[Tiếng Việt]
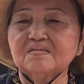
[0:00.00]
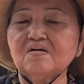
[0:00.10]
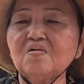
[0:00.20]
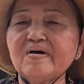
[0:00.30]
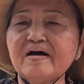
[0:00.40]

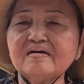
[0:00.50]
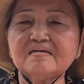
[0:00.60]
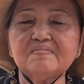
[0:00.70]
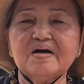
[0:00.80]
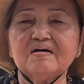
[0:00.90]
cô bác
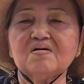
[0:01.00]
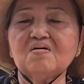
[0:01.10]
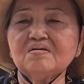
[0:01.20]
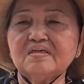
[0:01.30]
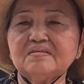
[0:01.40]
á, bà
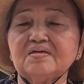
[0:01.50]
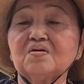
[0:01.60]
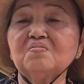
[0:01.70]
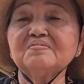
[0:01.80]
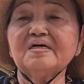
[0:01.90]
con á, thì
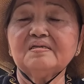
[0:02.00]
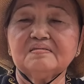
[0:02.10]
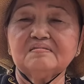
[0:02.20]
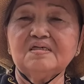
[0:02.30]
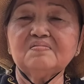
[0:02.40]
cung nghinh
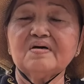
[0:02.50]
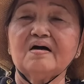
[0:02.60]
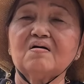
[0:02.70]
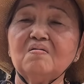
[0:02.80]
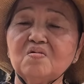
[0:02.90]
nhưng
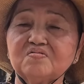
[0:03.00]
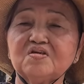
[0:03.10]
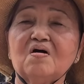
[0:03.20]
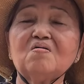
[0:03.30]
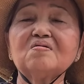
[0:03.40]
mà có một
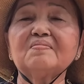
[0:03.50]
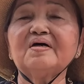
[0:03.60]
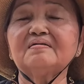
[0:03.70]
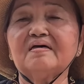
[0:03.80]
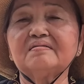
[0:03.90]
số cái
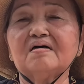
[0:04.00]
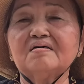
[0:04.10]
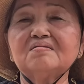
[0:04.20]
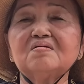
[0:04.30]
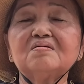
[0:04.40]
bên đệ
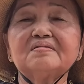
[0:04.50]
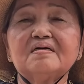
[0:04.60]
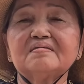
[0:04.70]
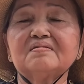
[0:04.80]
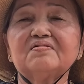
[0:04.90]
tử của
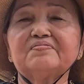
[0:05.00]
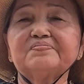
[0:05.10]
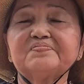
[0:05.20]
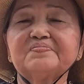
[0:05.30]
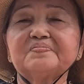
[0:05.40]
thằng
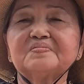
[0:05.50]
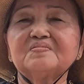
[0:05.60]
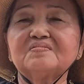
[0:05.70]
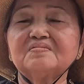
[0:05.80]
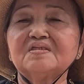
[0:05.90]
ờ,
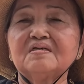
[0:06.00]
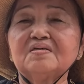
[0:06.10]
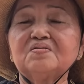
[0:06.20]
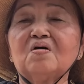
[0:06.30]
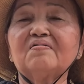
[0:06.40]

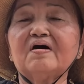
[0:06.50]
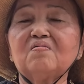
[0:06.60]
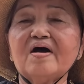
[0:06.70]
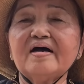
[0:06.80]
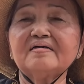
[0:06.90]
chùa Phật
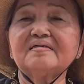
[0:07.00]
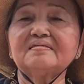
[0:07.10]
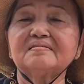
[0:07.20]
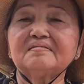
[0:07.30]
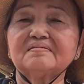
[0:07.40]
Quang
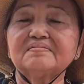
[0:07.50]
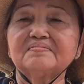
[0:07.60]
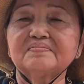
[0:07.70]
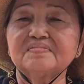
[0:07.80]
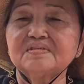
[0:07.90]
á
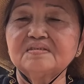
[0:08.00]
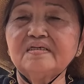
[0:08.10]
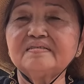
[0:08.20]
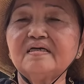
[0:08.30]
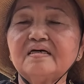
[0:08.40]

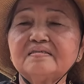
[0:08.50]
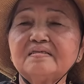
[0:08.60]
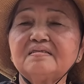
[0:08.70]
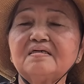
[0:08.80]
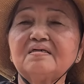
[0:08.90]
thích ờ,
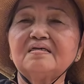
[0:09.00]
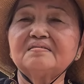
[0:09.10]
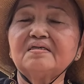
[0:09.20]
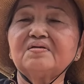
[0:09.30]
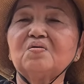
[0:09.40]
thích ờ,
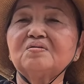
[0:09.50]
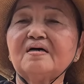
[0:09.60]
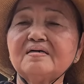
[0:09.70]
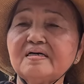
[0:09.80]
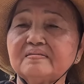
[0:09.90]
thích đủ
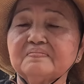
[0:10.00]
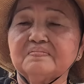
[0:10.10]
thứ á